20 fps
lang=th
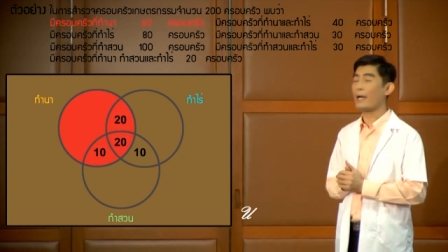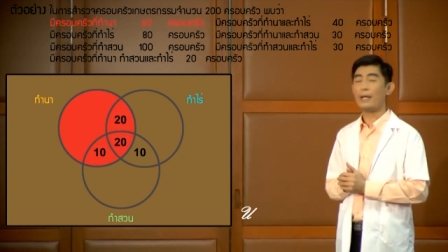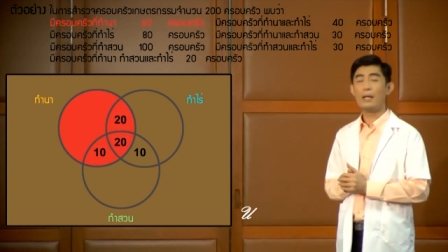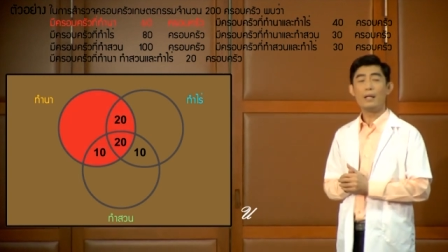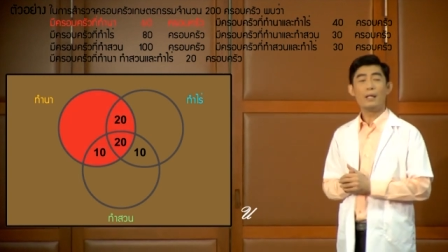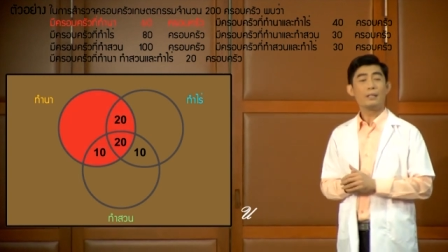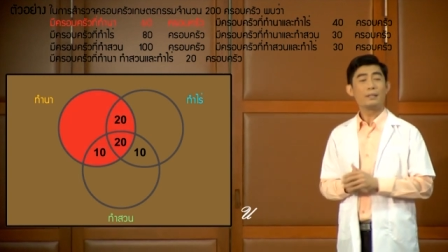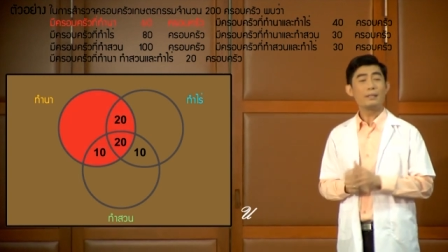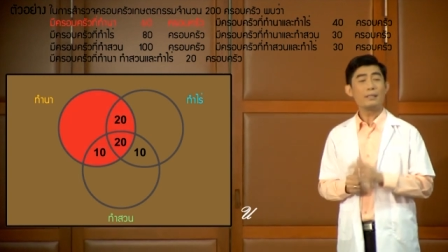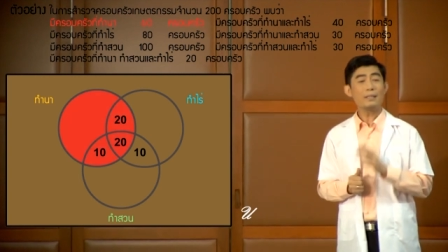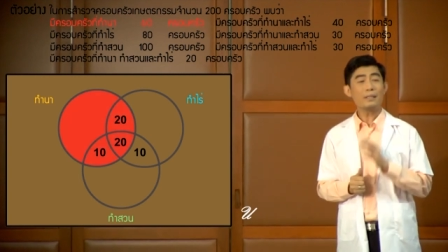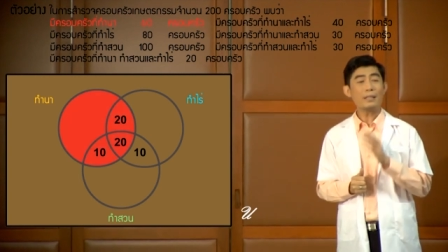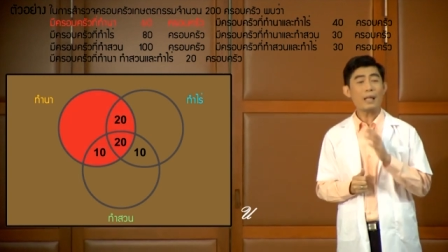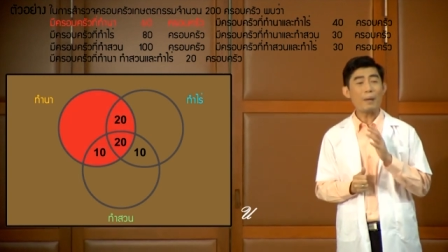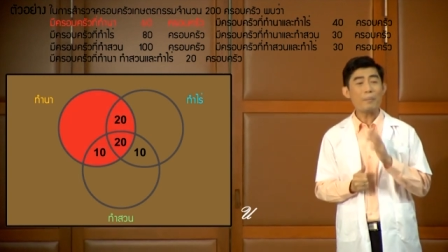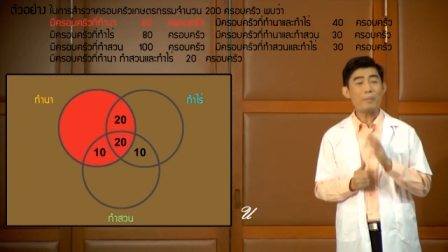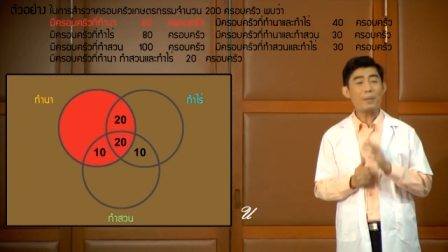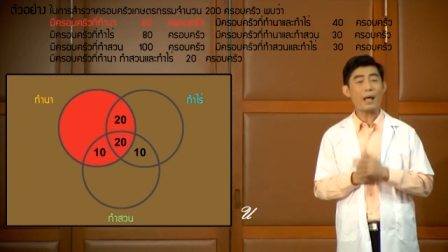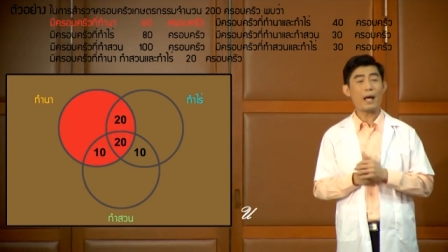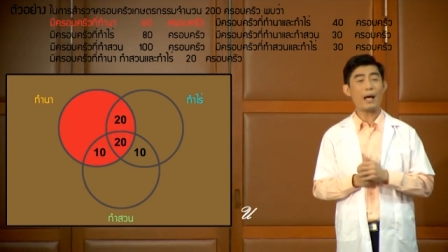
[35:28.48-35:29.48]
นา ซึ่ง
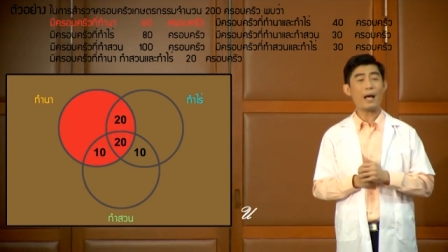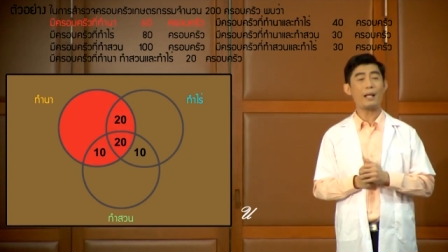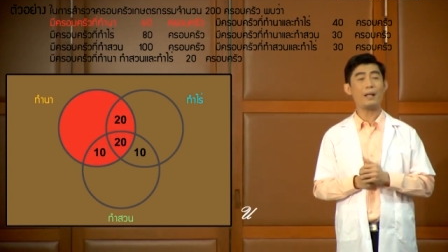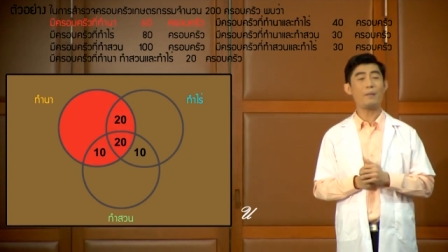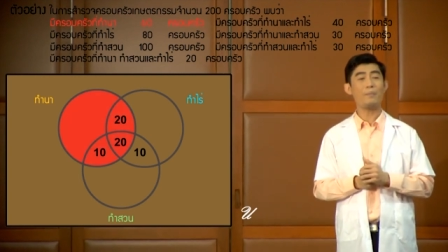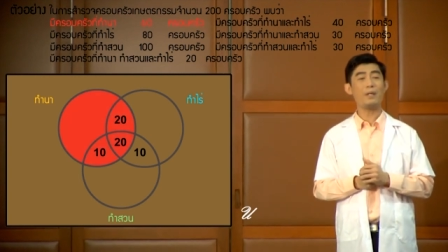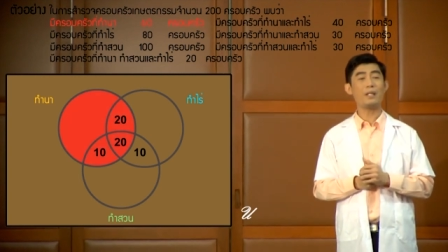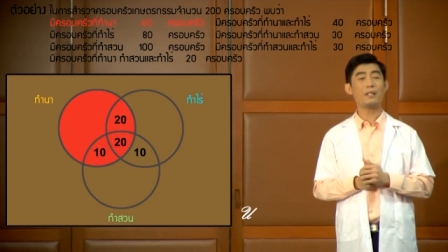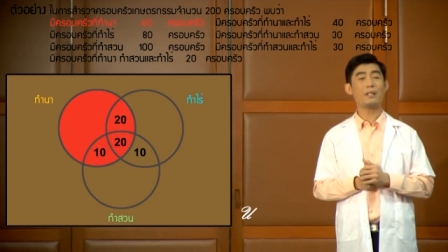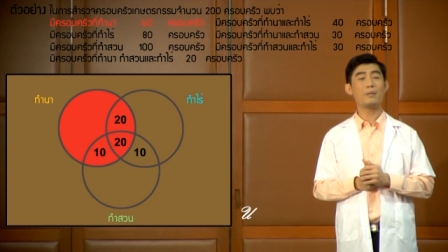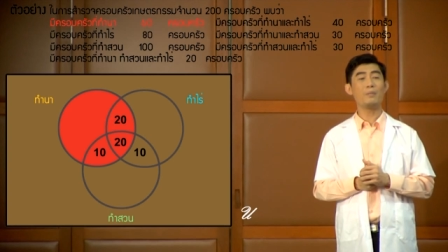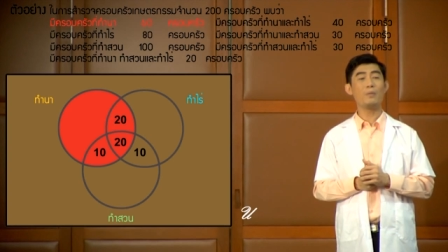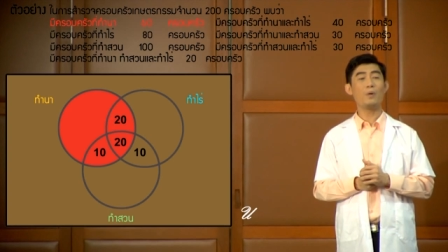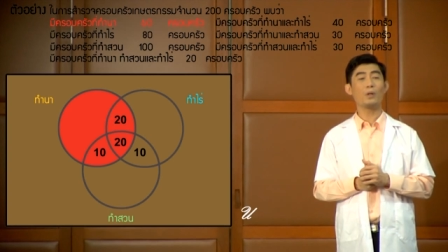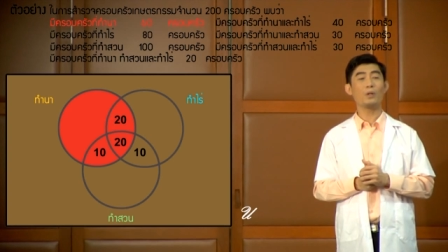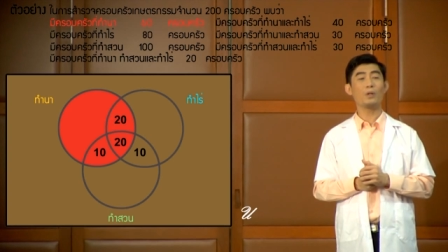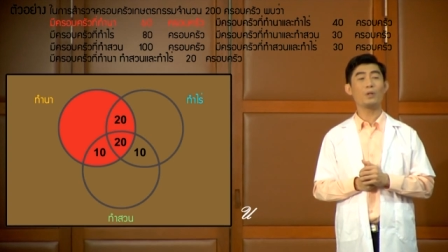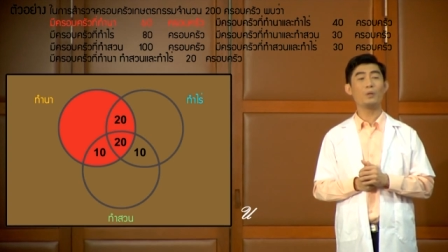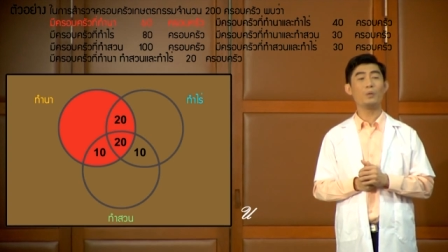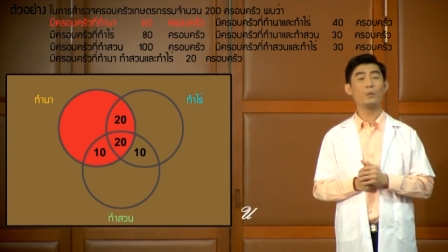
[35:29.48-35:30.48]
ทำนานะมีทั้งห
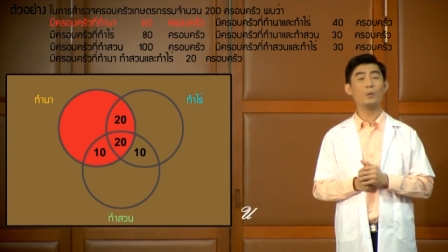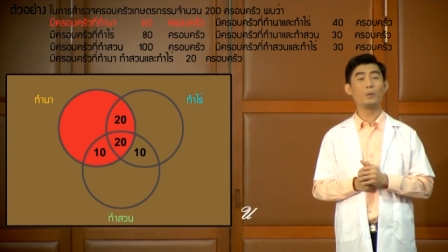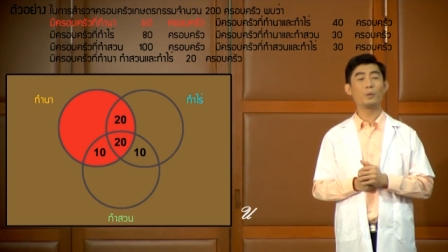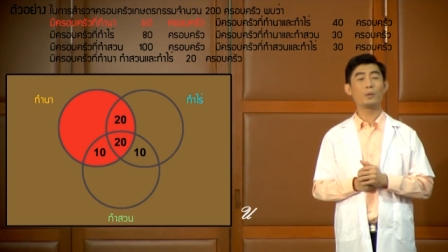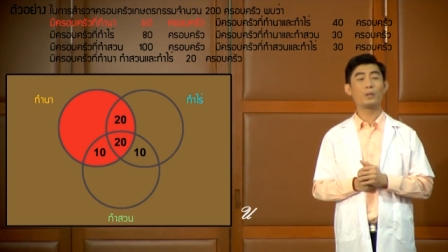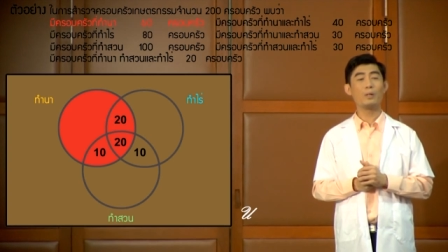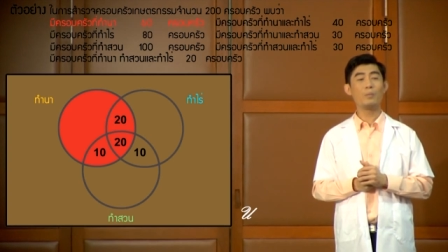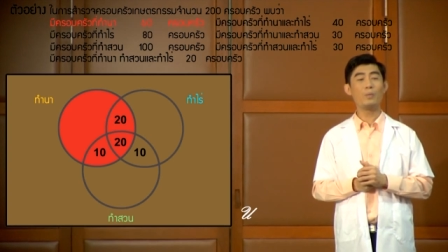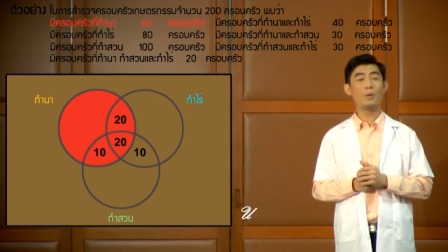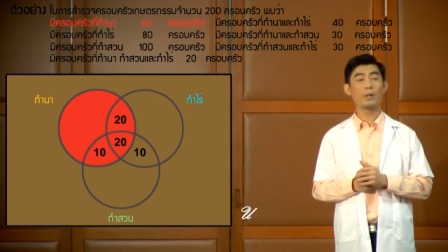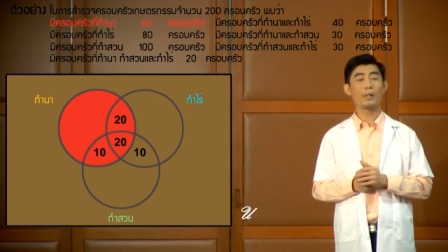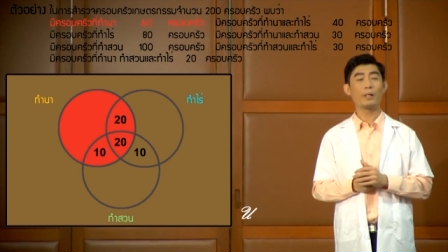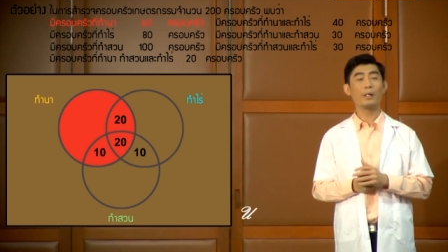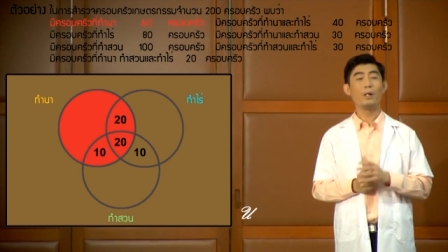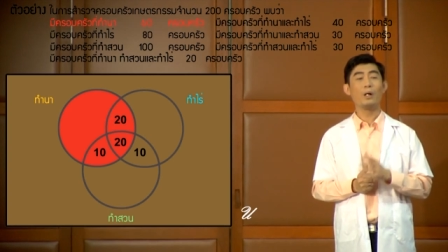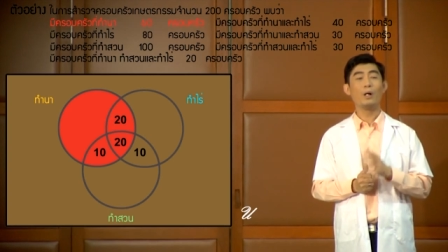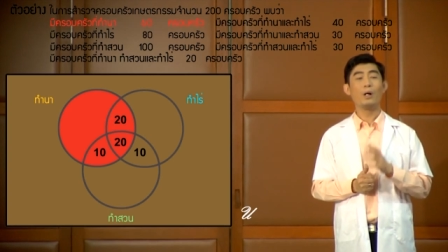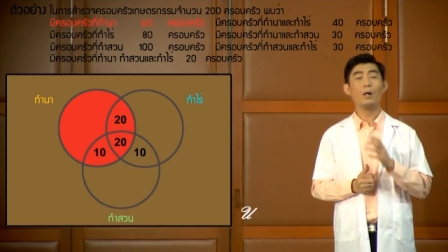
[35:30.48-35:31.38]
มดอยู่ทั้งหมด